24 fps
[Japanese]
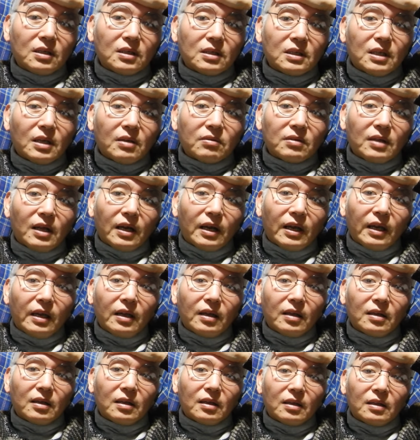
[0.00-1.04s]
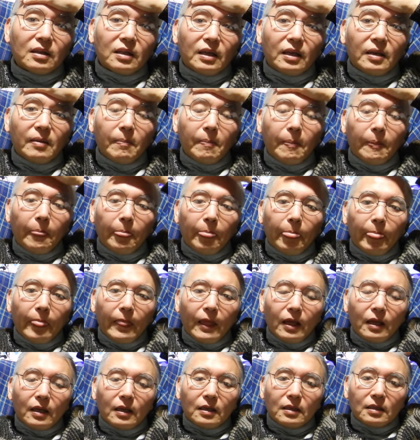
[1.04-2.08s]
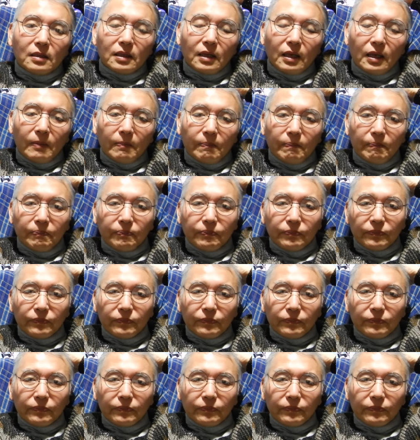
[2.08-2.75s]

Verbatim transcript: してるだけねで